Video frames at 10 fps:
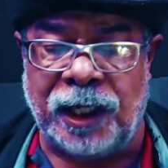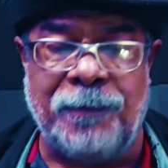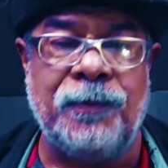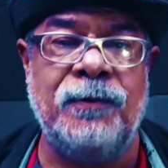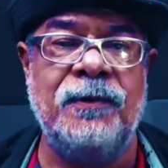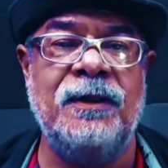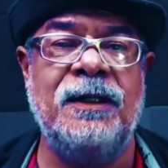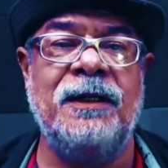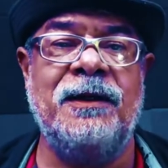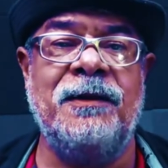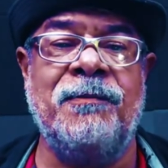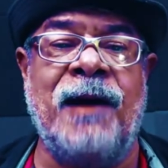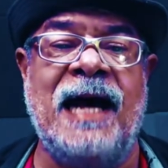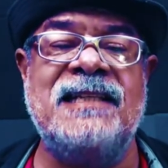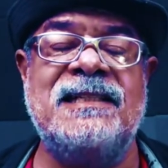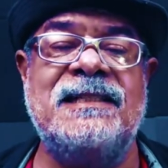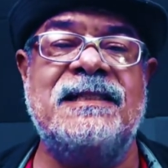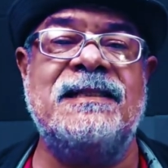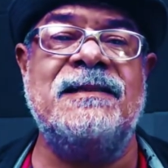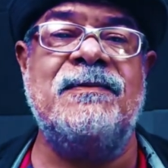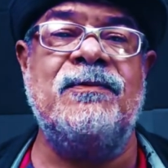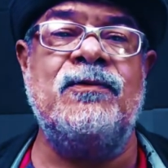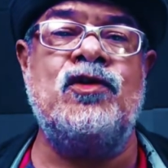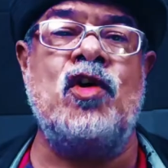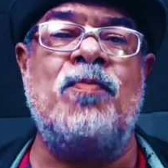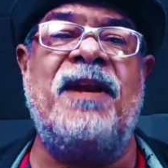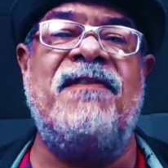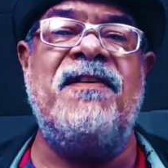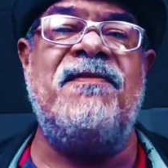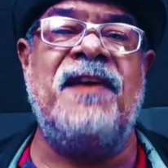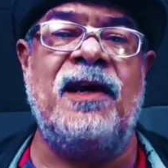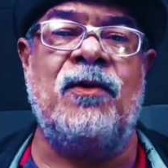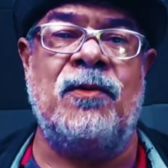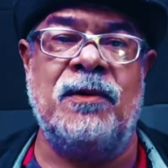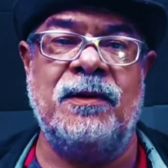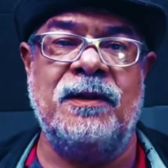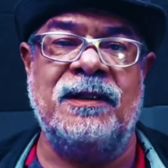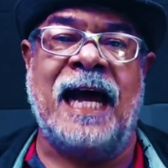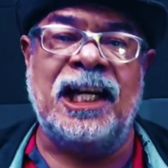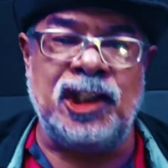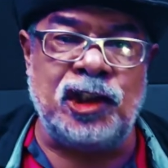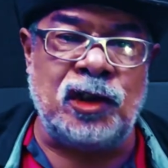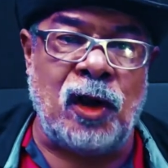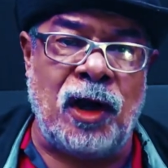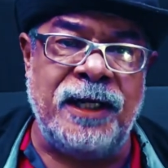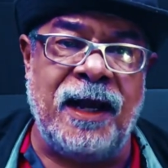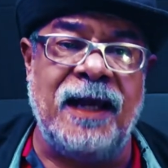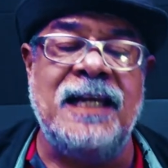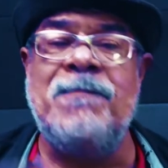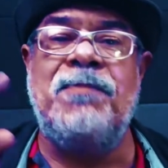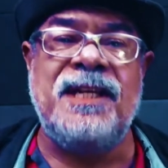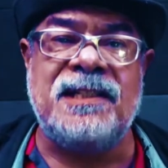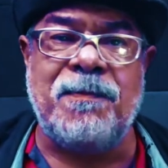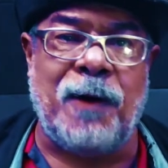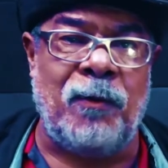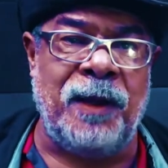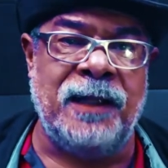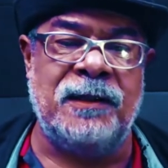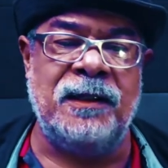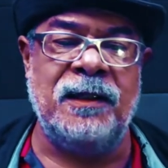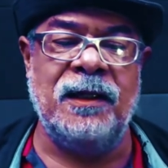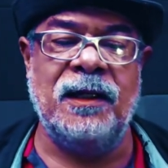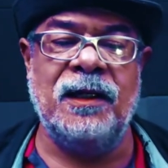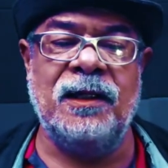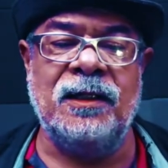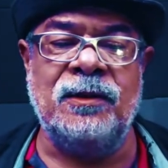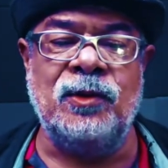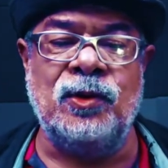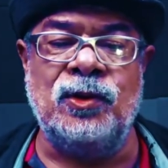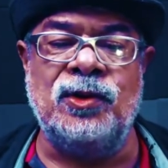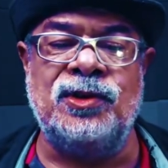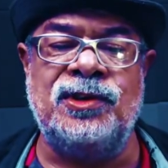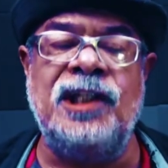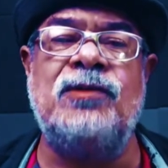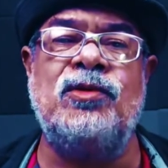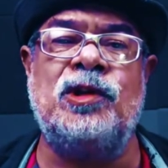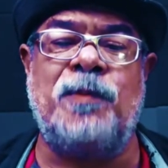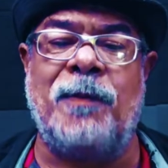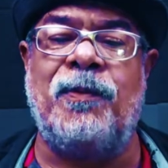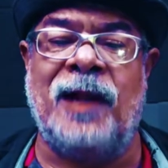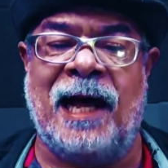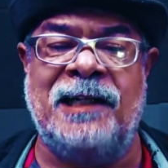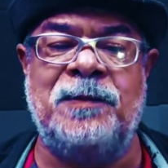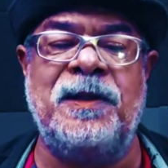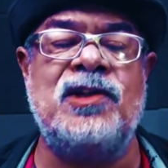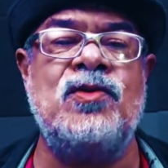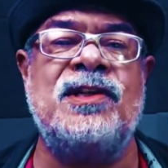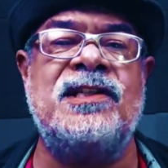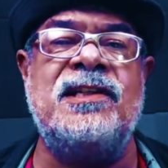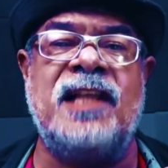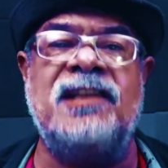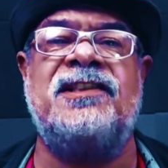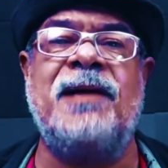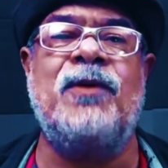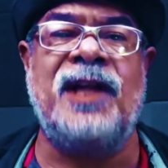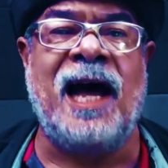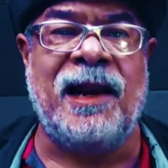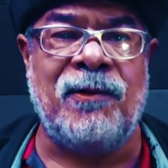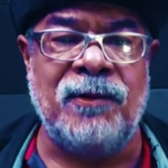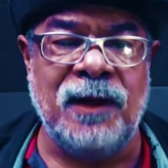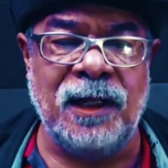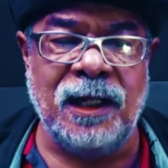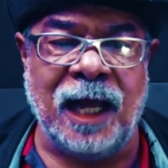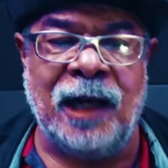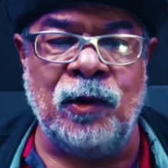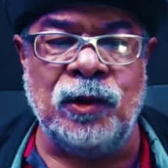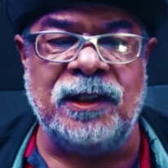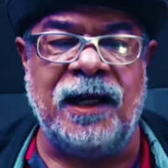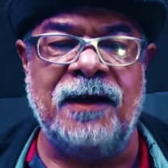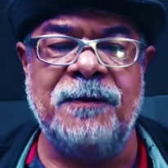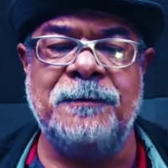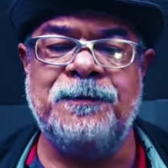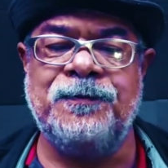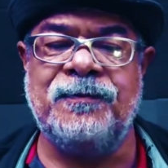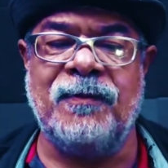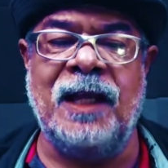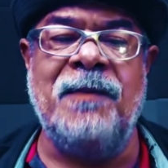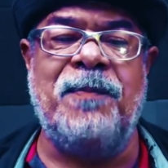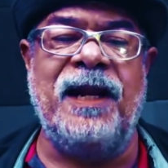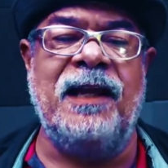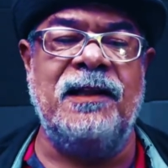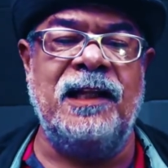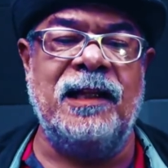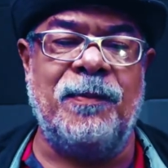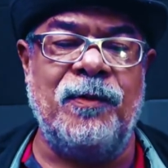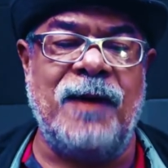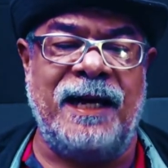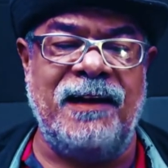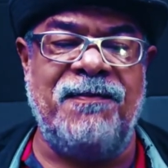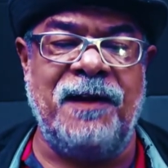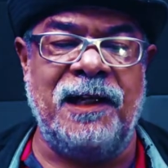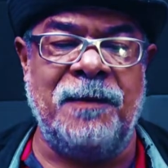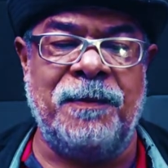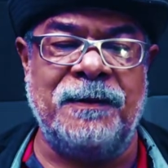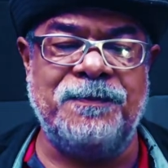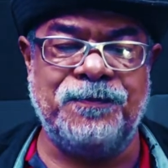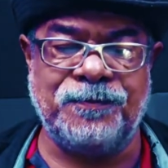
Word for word: tempo, mas sobreviveu na história e principalmente nos ditos populares, pessoas que testemunharam a luta empreendida por Maria Filipa.